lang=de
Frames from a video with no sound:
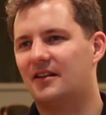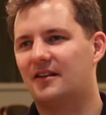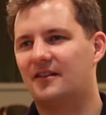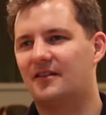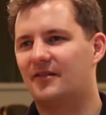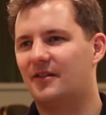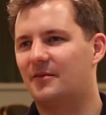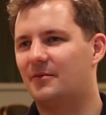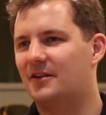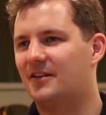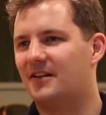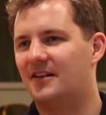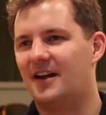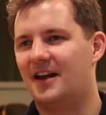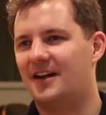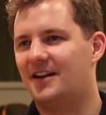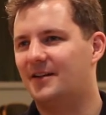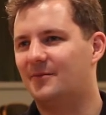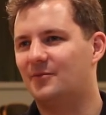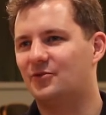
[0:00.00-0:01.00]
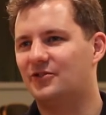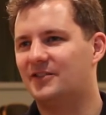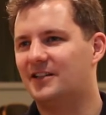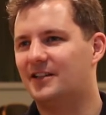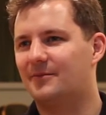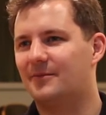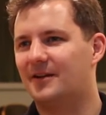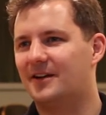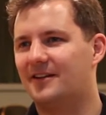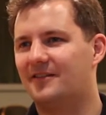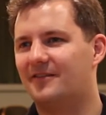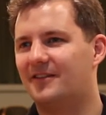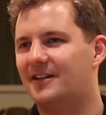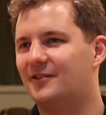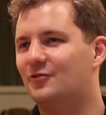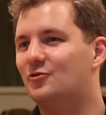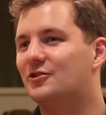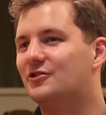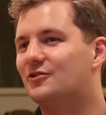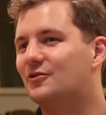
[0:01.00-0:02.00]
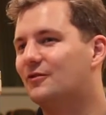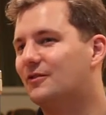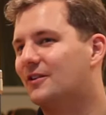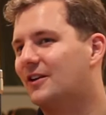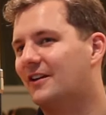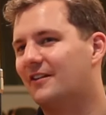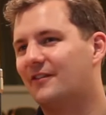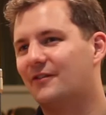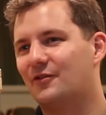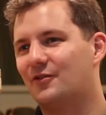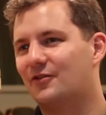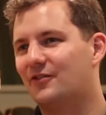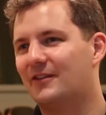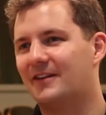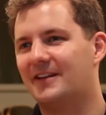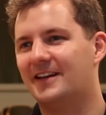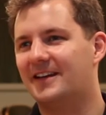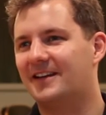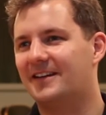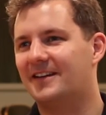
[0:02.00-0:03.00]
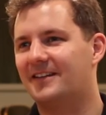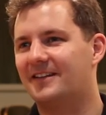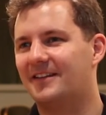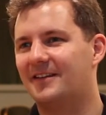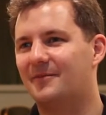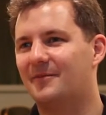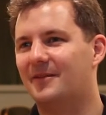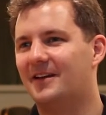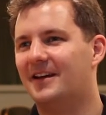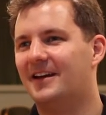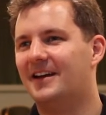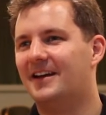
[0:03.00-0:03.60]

dass wir miteinander Musik machen, weil nur so kann es funktionieren, dass eben